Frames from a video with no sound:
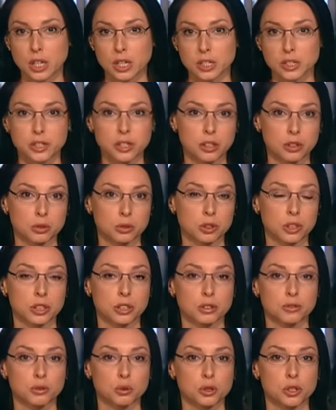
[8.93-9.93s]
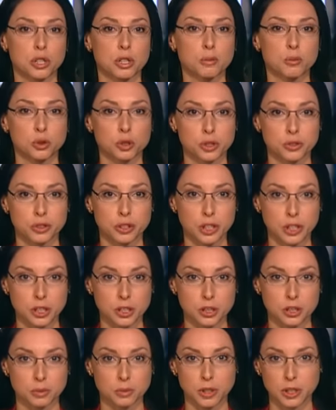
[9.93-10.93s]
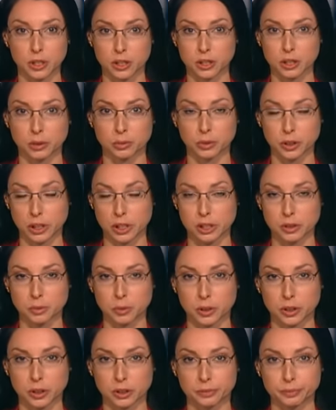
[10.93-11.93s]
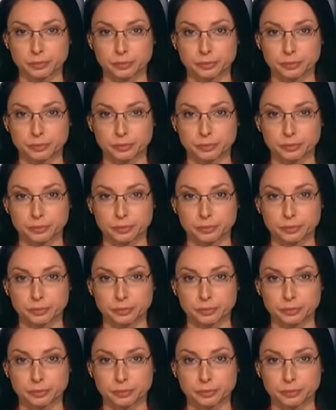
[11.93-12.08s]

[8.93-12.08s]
Сделано это в ходе рабочей встречи с министром транспорта.